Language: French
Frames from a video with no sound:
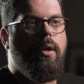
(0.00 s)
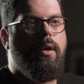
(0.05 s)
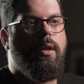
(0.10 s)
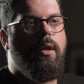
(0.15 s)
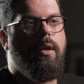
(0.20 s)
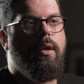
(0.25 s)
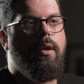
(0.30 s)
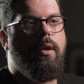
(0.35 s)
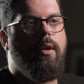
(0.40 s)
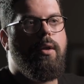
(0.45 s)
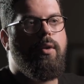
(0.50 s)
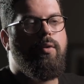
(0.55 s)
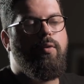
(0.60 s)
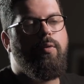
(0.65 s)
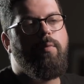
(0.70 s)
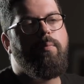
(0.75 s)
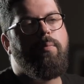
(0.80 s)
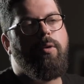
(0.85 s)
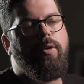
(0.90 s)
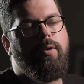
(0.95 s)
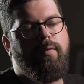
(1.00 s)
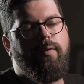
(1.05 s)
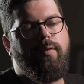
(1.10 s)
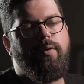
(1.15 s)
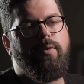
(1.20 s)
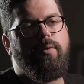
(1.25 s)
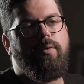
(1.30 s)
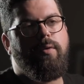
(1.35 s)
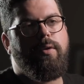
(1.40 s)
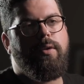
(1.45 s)
Et une bonne
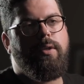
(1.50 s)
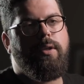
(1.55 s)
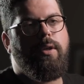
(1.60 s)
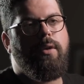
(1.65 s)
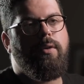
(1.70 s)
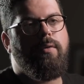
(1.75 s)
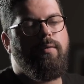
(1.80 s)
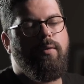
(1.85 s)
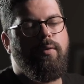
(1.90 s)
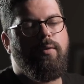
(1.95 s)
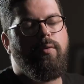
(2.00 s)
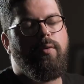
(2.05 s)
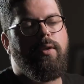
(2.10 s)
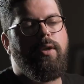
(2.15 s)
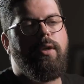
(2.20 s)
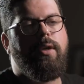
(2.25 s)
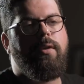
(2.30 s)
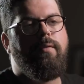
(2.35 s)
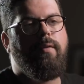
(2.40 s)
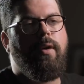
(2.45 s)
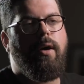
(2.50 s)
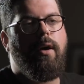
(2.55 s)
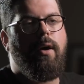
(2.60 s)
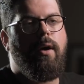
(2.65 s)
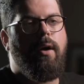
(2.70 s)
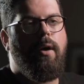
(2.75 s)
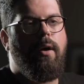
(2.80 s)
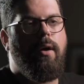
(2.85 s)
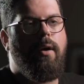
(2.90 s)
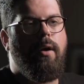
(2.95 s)
photo, c'est une photo qui
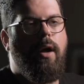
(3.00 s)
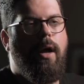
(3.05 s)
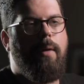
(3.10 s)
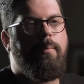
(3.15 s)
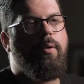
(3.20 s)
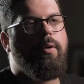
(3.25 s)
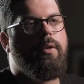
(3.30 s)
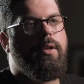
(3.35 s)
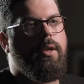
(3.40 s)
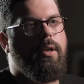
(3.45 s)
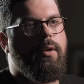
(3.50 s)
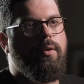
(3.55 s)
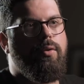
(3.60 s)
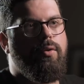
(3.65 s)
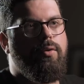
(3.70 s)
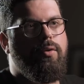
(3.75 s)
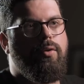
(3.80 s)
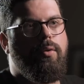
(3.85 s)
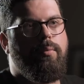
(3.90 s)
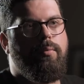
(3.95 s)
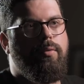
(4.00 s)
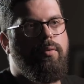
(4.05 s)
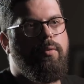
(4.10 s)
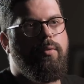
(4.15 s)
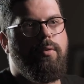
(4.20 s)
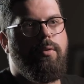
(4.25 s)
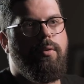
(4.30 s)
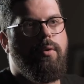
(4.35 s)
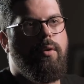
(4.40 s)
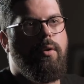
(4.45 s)
va apporter quelque chose en
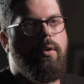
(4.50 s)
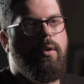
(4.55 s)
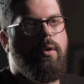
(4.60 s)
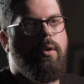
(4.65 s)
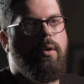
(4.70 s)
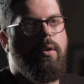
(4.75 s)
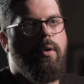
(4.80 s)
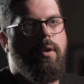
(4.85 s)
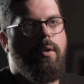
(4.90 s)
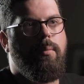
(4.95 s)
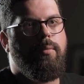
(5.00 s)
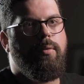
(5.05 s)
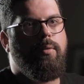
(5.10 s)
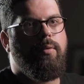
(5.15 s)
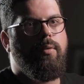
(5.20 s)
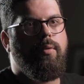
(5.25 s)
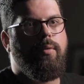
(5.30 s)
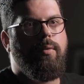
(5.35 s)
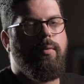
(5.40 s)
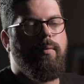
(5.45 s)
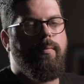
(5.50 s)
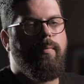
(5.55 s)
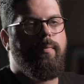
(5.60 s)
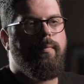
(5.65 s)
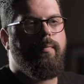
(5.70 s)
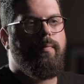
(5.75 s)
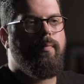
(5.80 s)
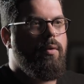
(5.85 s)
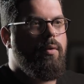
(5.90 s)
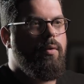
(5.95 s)
plus. Un peu de.
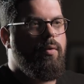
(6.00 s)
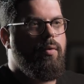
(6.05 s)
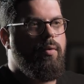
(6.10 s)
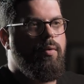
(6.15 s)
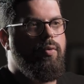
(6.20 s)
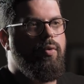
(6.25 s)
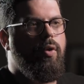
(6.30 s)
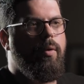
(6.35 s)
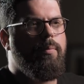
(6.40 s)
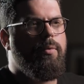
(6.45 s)
une